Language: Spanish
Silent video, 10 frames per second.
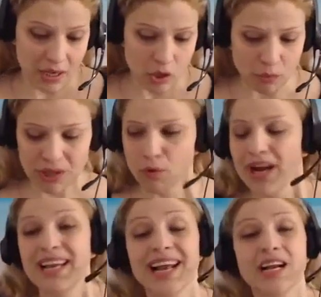No podemos
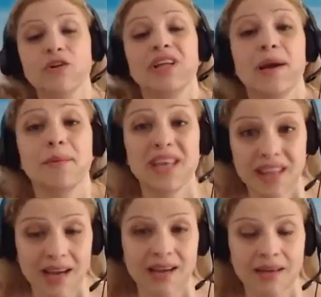aislarnos de la
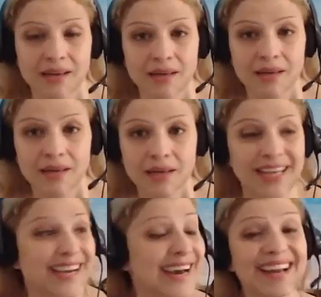vida,
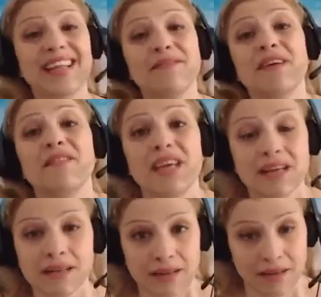dejar de
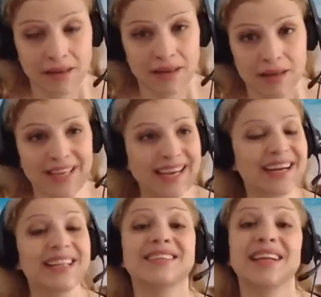vivir,
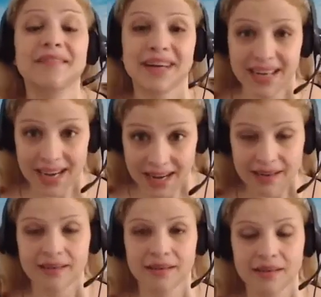dejar de
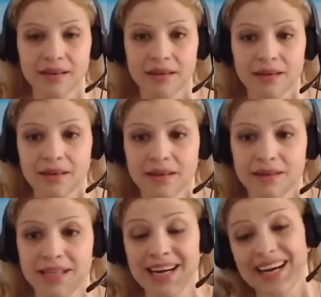trabajar,
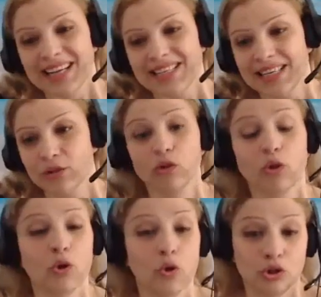dejar de hacer
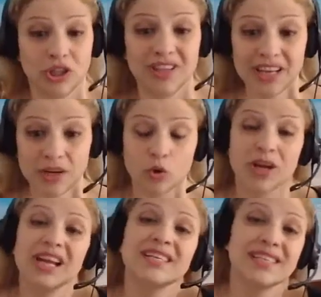todo lo cotidiano, lo
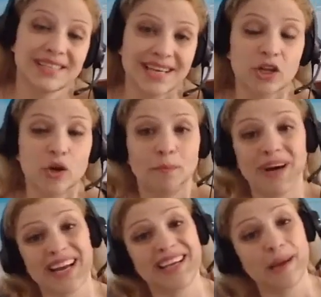que es necesario
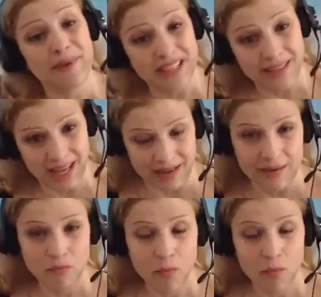para ir a meditar.